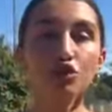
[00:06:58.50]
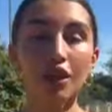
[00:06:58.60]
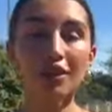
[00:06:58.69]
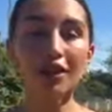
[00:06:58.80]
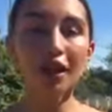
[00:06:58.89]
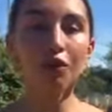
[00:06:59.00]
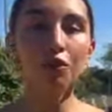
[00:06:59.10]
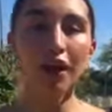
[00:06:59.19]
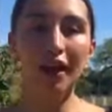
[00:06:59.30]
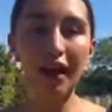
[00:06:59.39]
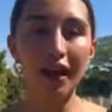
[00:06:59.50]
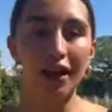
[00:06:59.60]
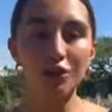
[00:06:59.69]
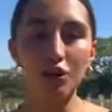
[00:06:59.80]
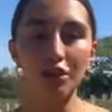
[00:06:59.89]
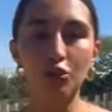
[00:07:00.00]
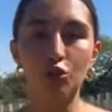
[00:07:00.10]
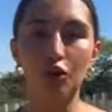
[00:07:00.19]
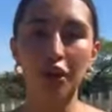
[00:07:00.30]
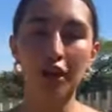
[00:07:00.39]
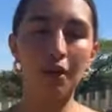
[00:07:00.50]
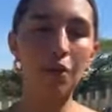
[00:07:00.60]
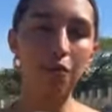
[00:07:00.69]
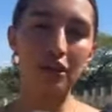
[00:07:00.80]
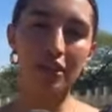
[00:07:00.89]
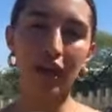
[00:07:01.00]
usted tiene alguna queja, solicitud o reclamo, pues